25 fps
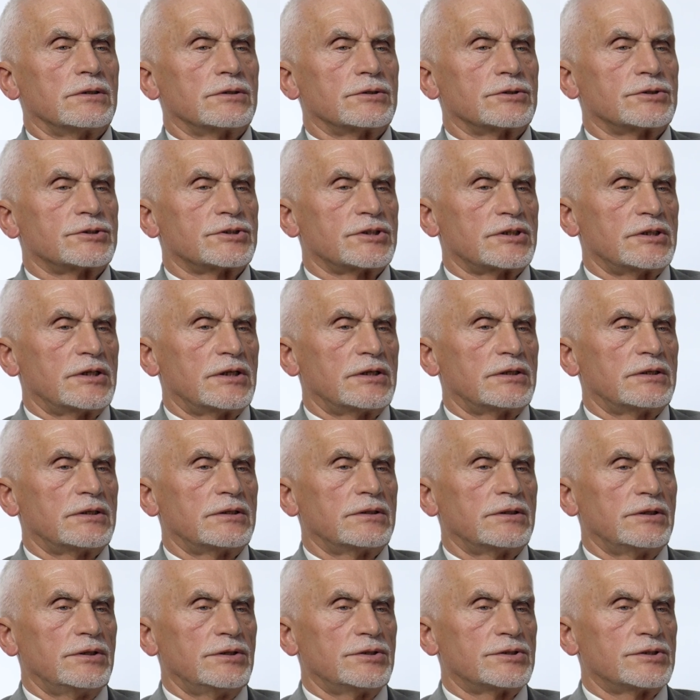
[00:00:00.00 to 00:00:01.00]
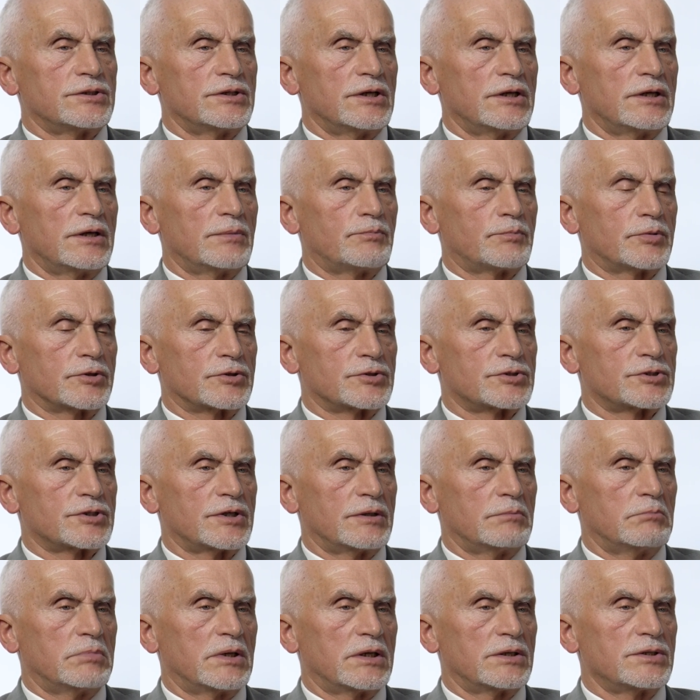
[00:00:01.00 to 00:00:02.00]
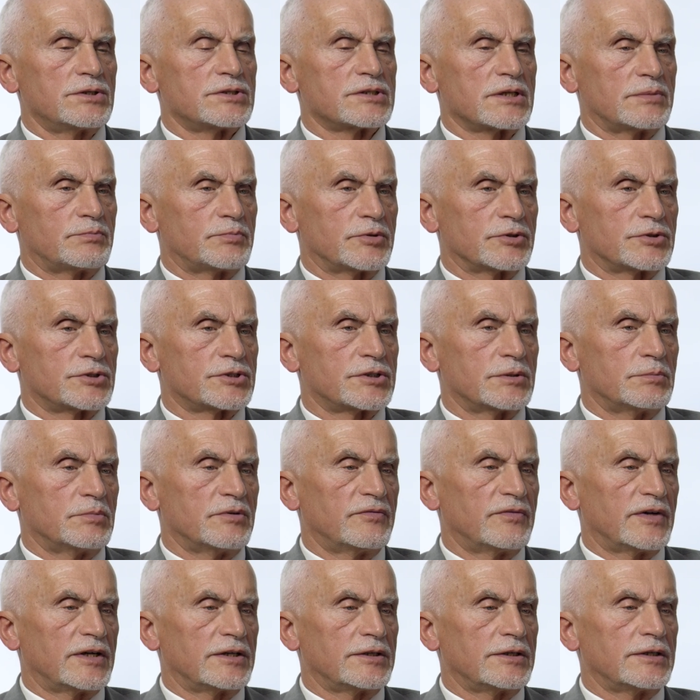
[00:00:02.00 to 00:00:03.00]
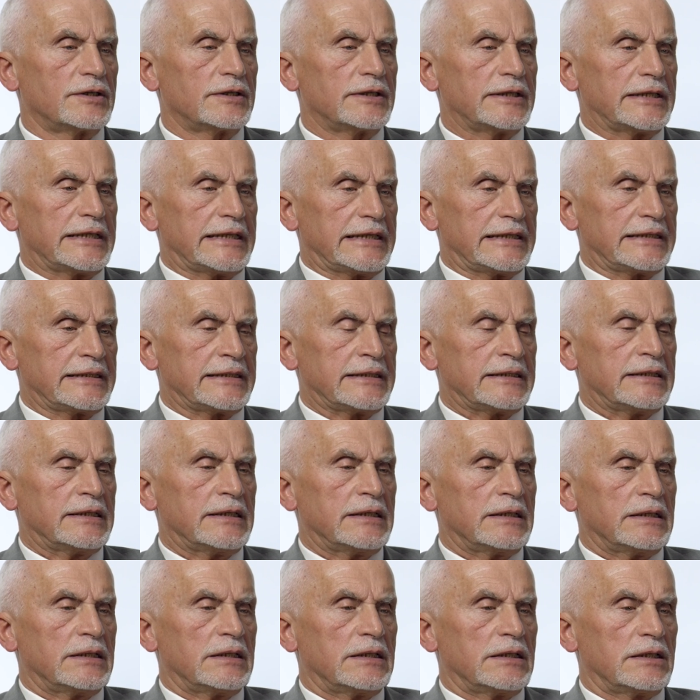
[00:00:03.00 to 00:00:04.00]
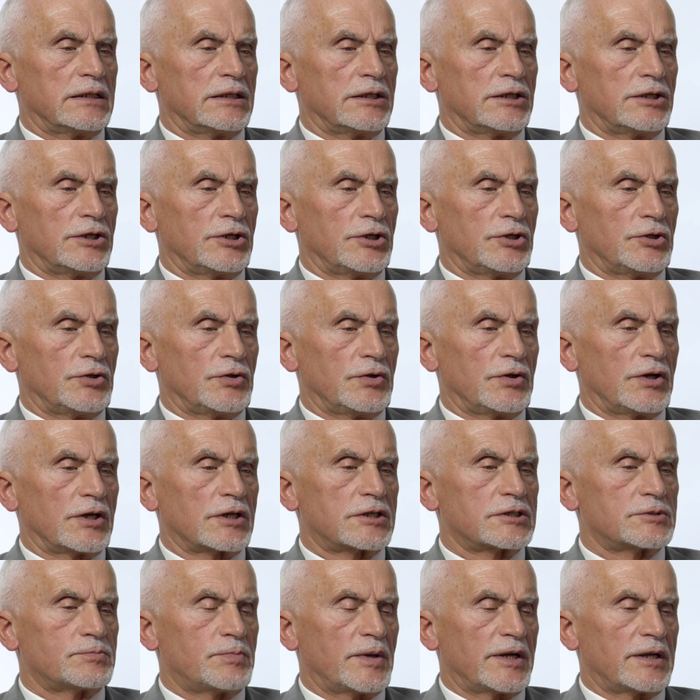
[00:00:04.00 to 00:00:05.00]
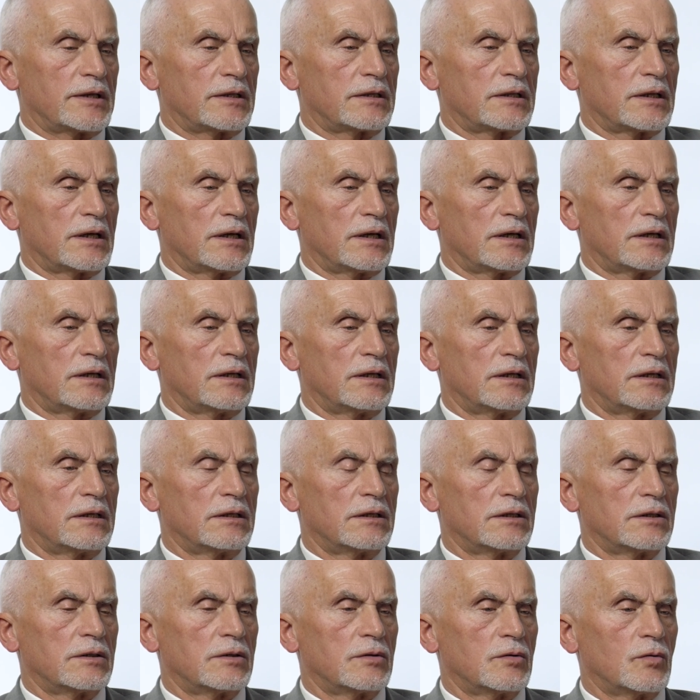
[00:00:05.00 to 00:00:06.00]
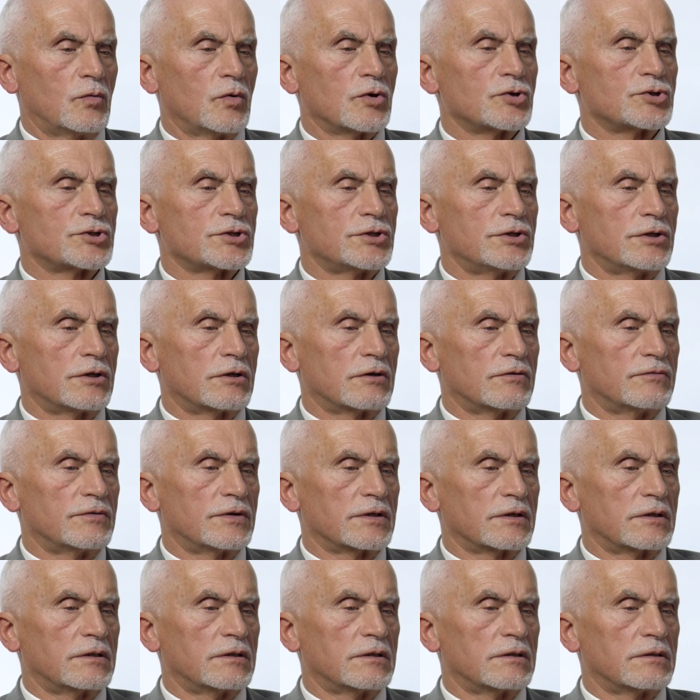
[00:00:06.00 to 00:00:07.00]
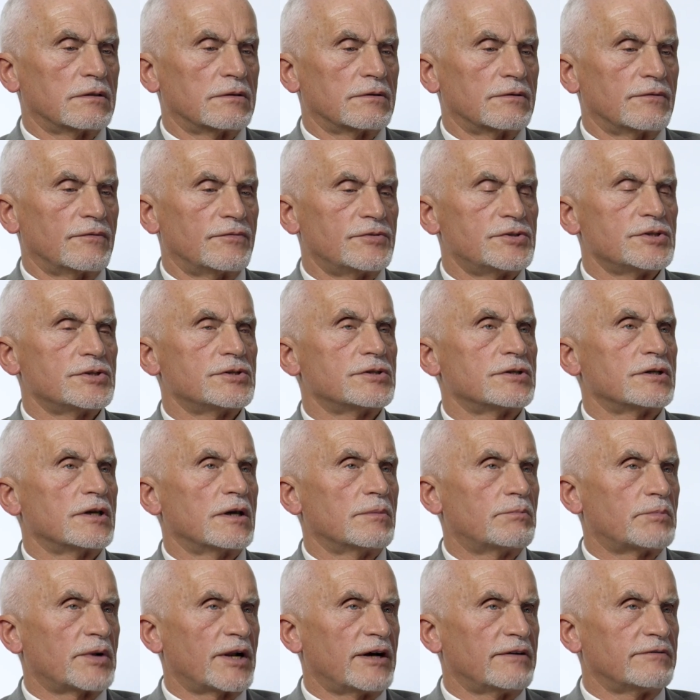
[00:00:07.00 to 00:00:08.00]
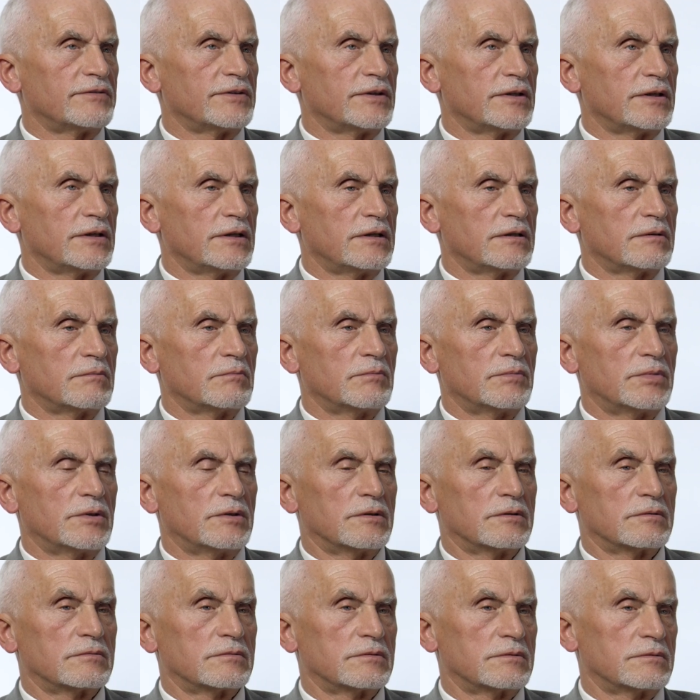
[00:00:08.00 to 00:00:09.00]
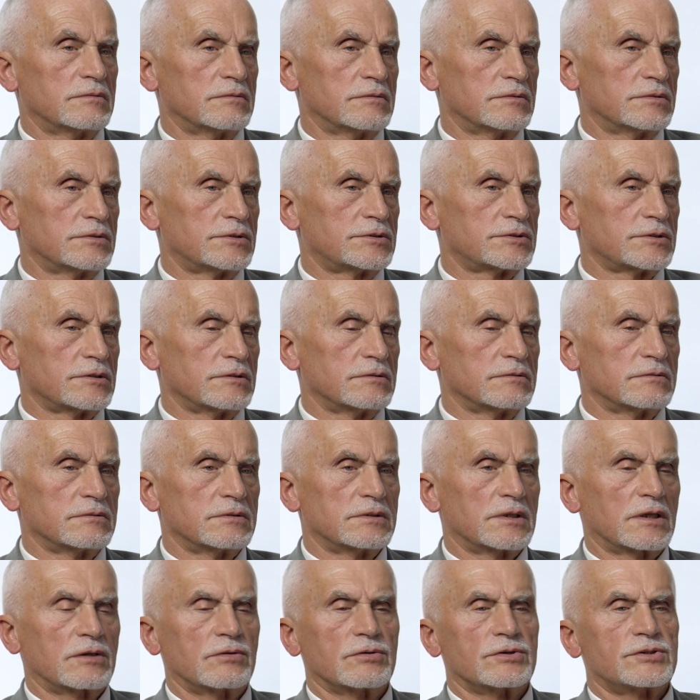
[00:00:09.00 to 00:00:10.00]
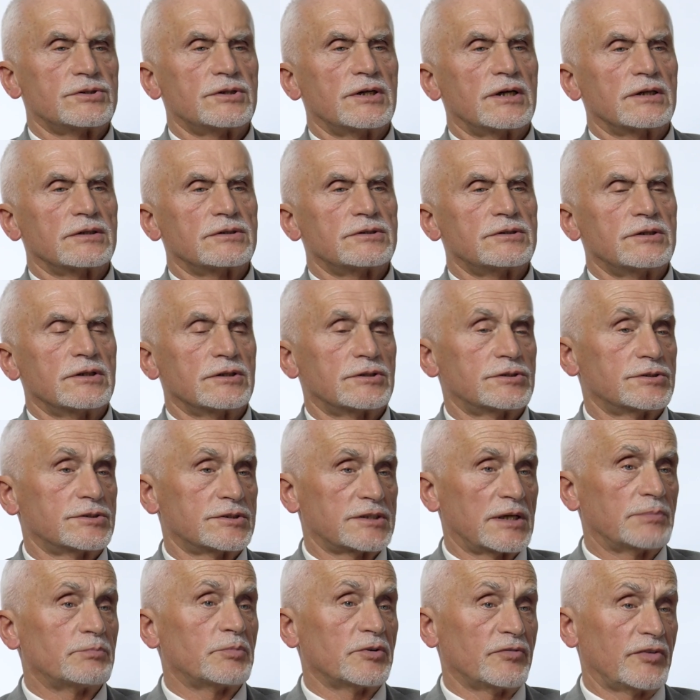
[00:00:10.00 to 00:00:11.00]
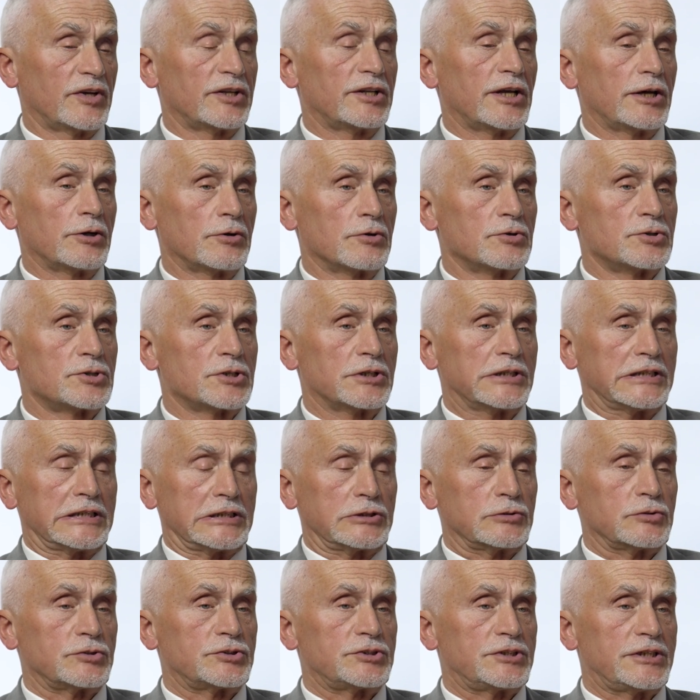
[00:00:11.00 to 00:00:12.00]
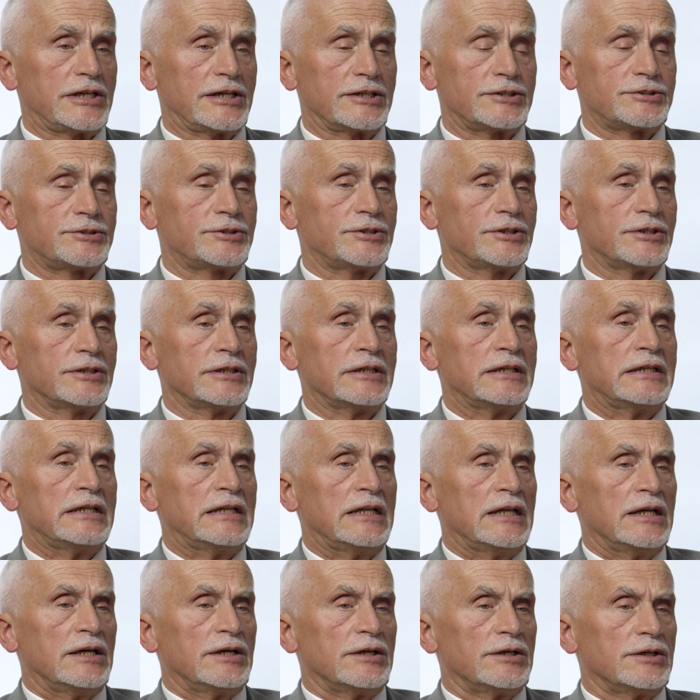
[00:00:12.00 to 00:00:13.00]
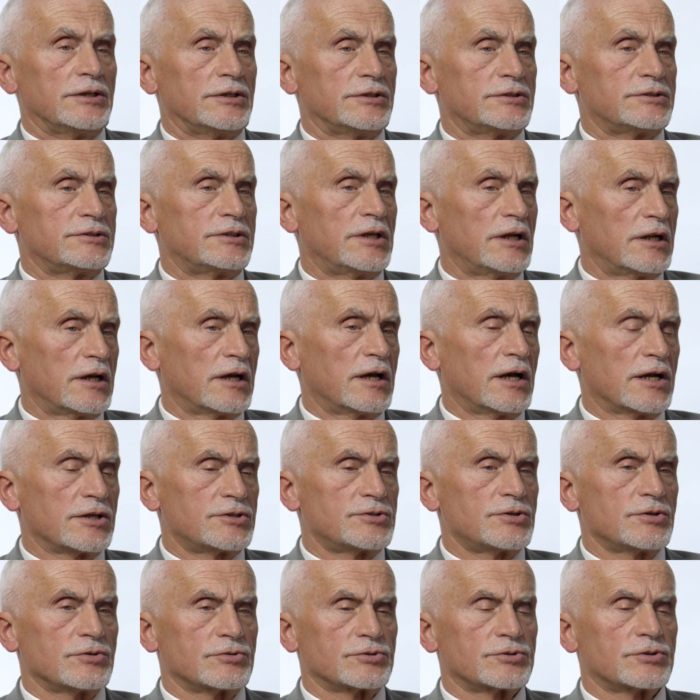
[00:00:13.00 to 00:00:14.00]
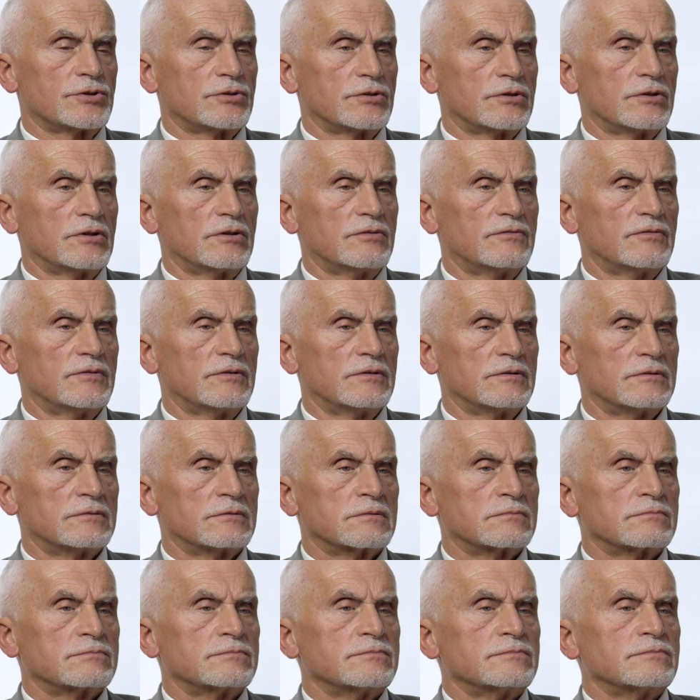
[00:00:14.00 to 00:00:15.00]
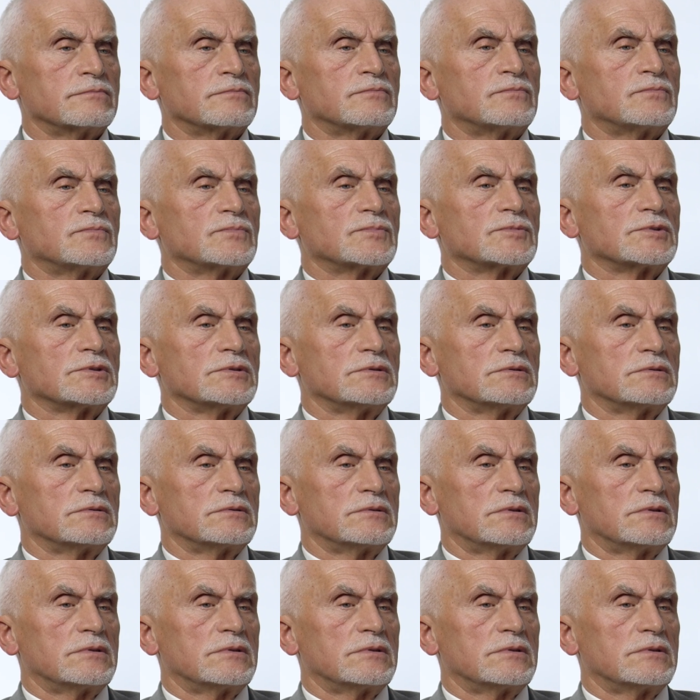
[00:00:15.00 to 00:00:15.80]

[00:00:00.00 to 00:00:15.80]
y, że istnieje potrzeba i zapotrzebowanie na y, eksperta łącznikowego w dziedzinie prawnej, bo są negocjacje, czy zapowiadają się negocjacje z delegacją rządową. E,